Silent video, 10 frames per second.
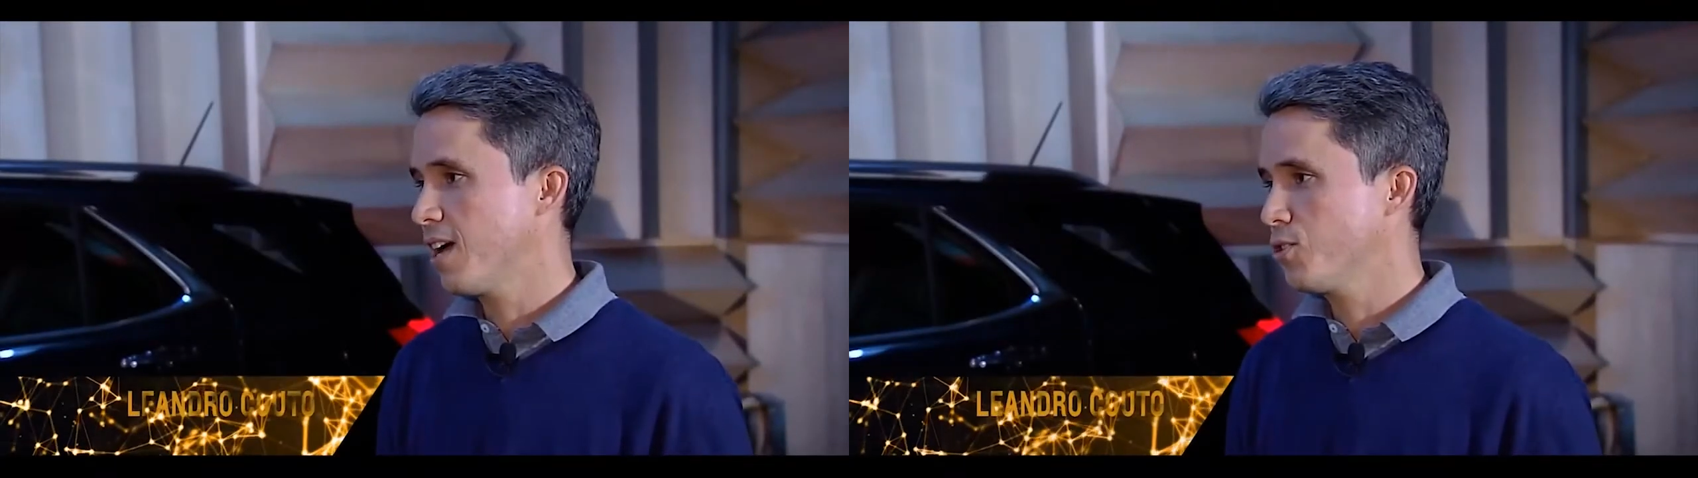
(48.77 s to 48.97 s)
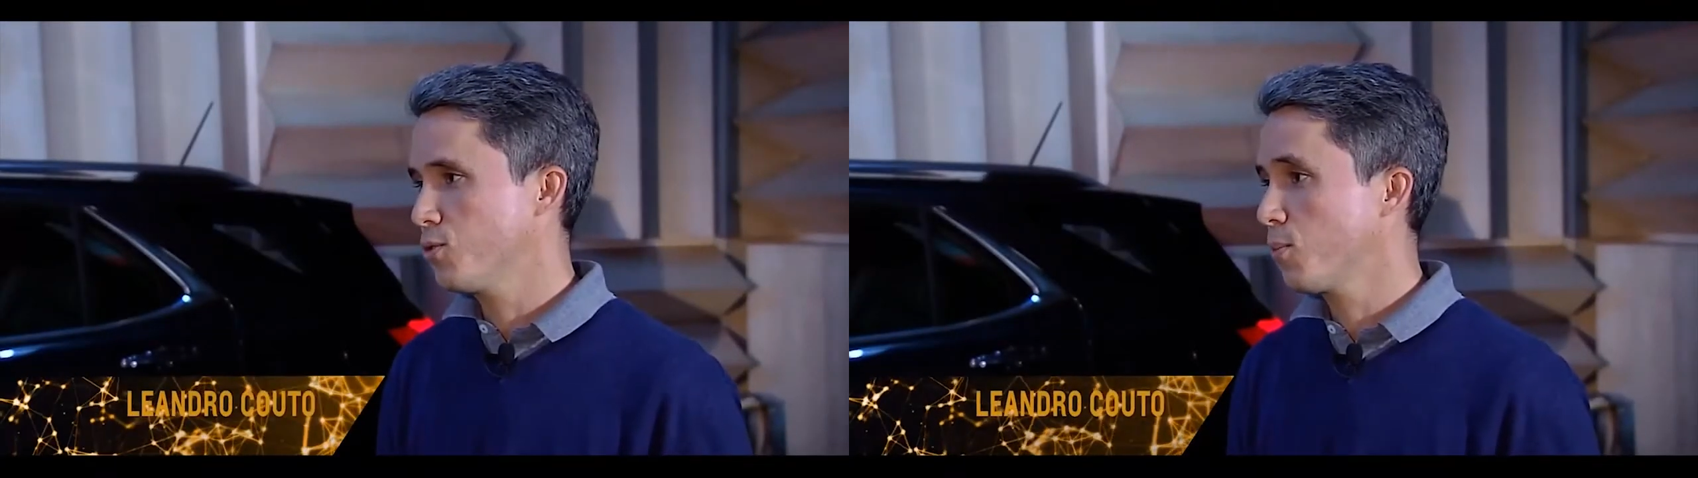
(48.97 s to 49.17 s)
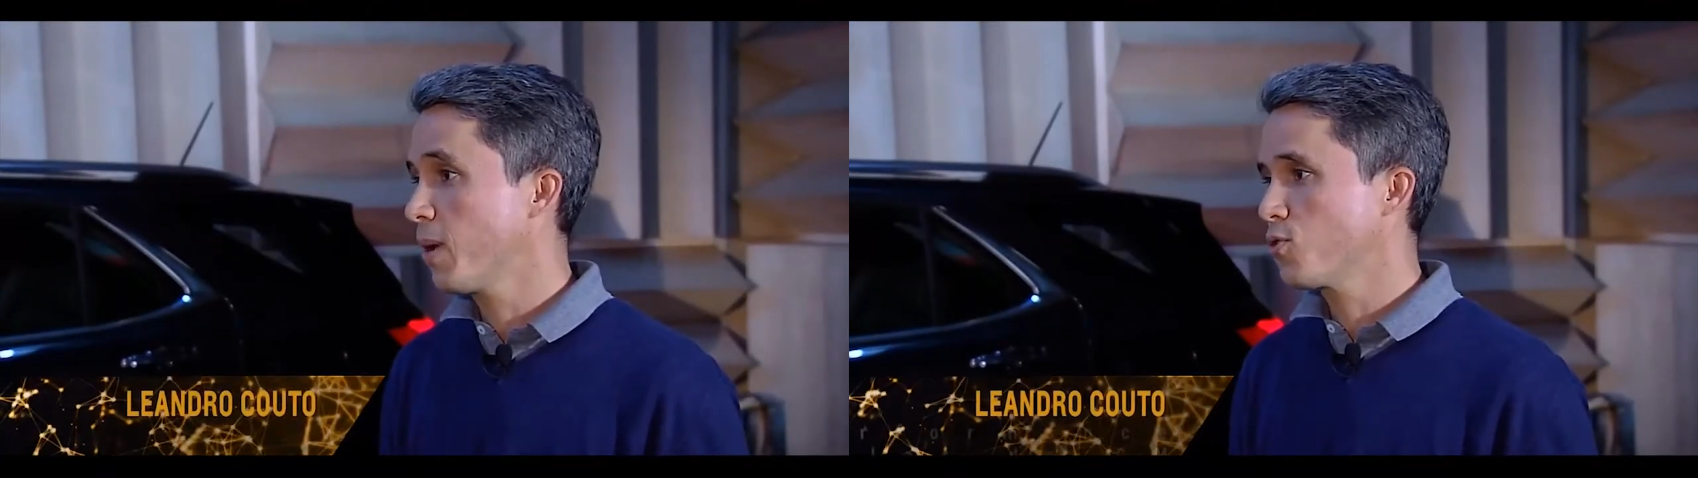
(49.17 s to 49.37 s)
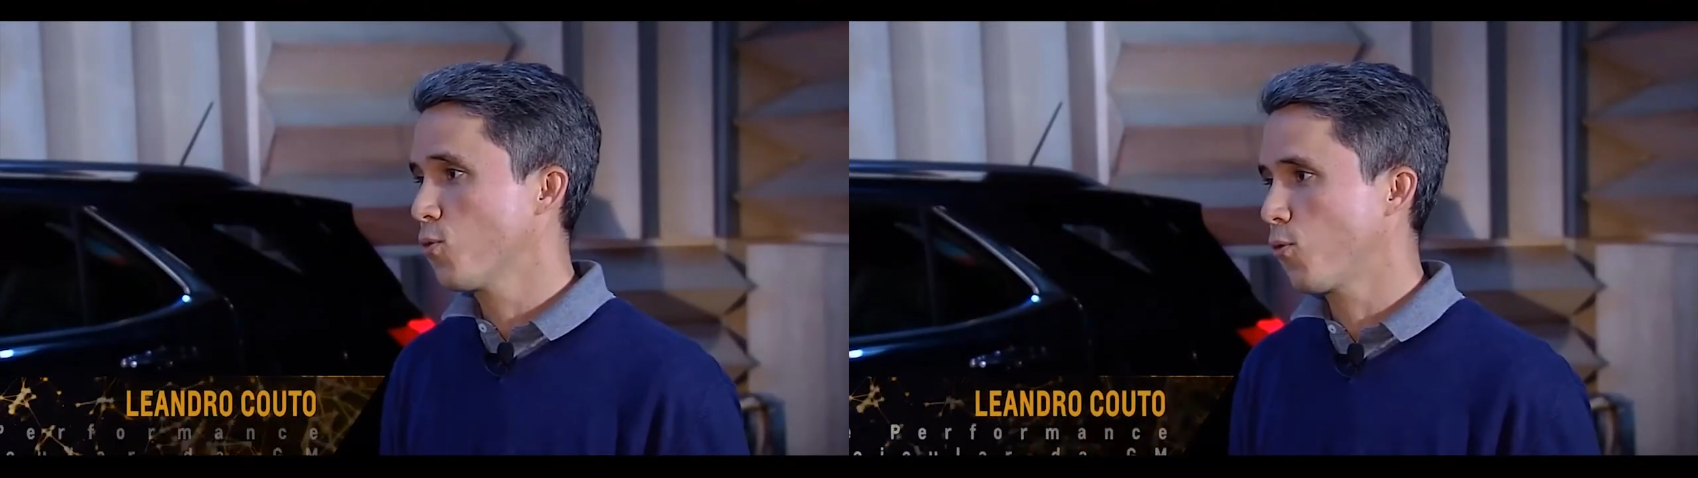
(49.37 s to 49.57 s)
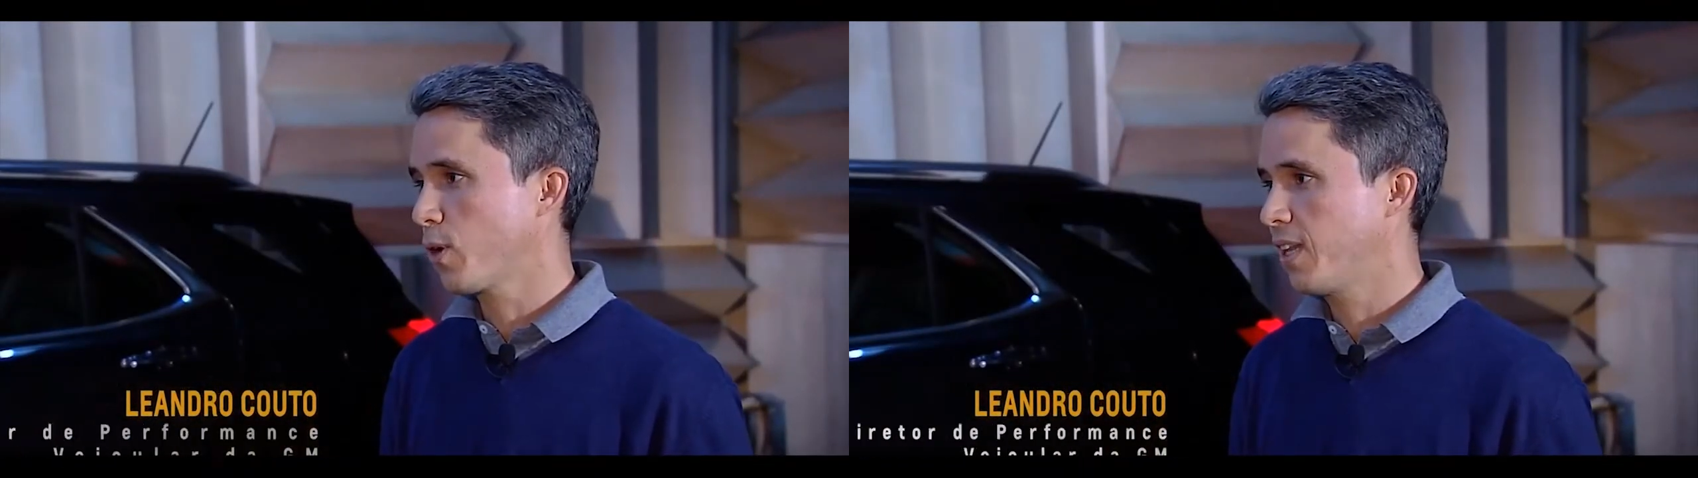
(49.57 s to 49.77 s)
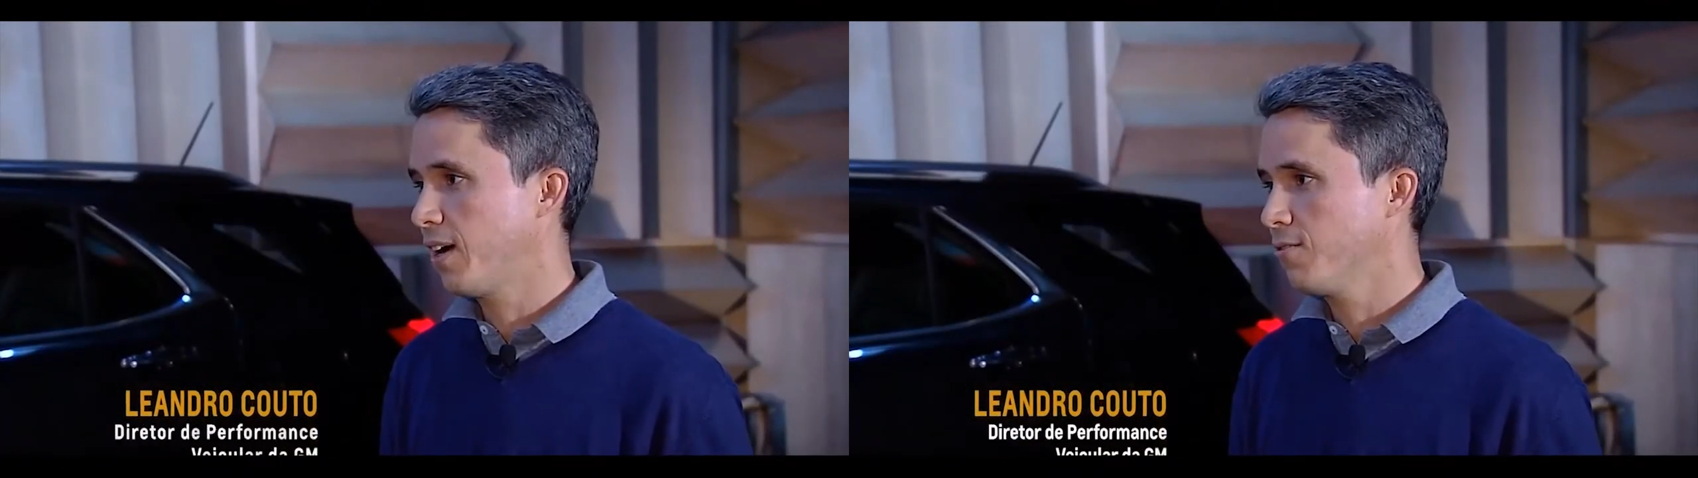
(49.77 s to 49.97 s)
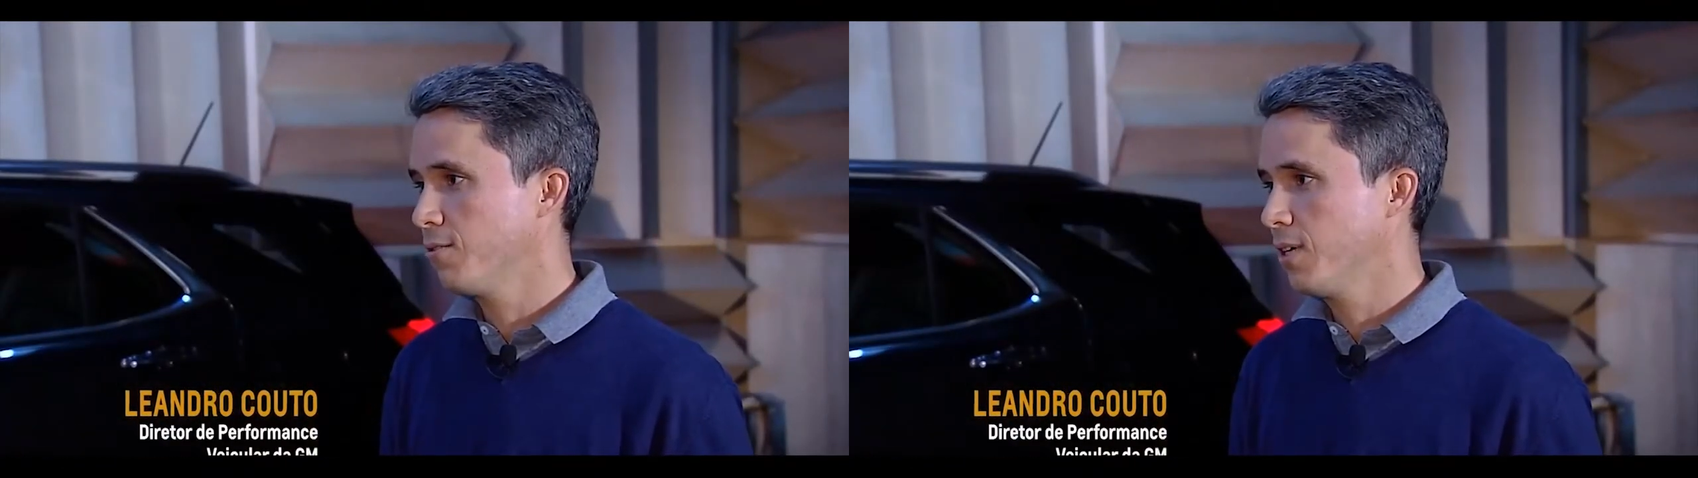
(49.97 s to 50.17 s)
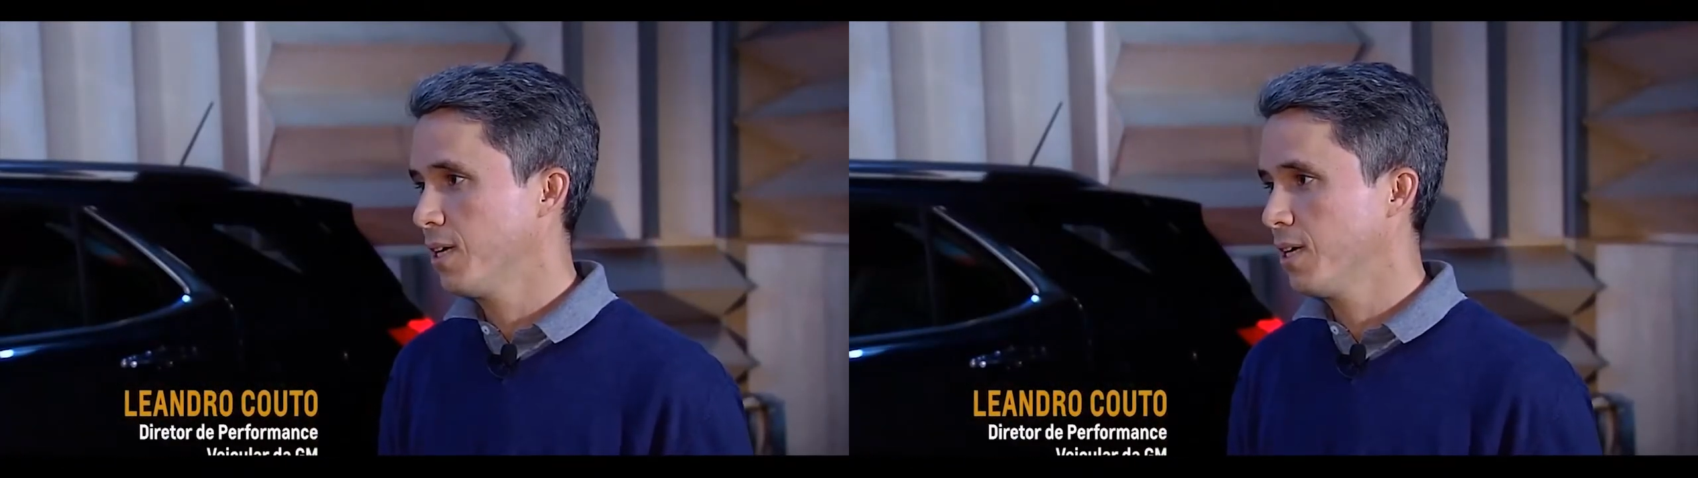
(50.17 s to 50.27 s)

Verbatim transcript: ágil, mais confortável,